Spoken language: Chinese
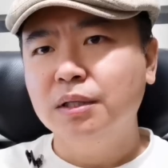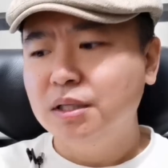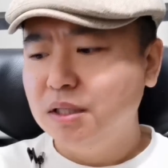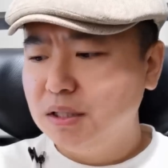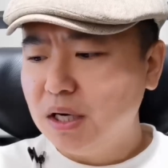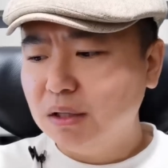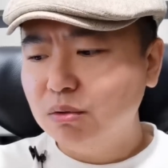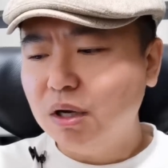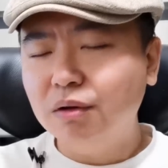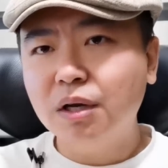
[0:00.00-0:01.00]
你这样对
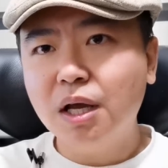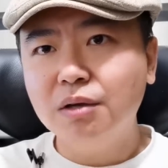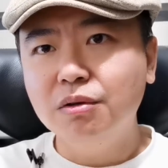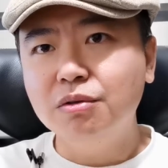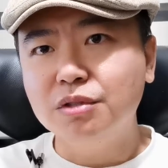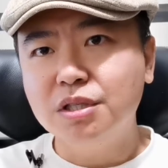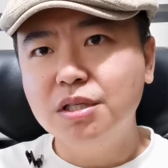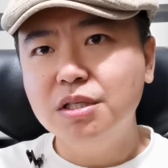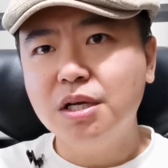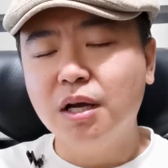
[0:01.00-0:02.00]
澳大利亚有一种亲
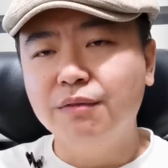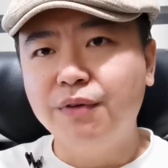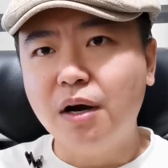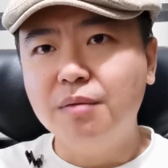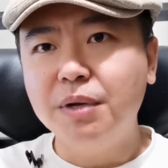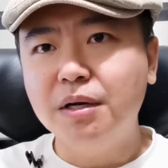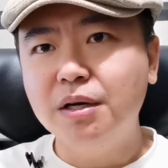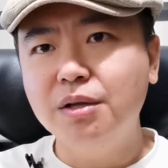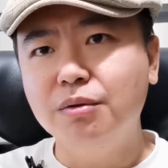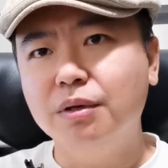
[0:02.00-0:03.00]
近感，反而被人
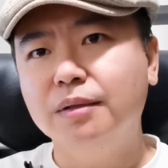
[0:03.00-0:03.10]
利用了。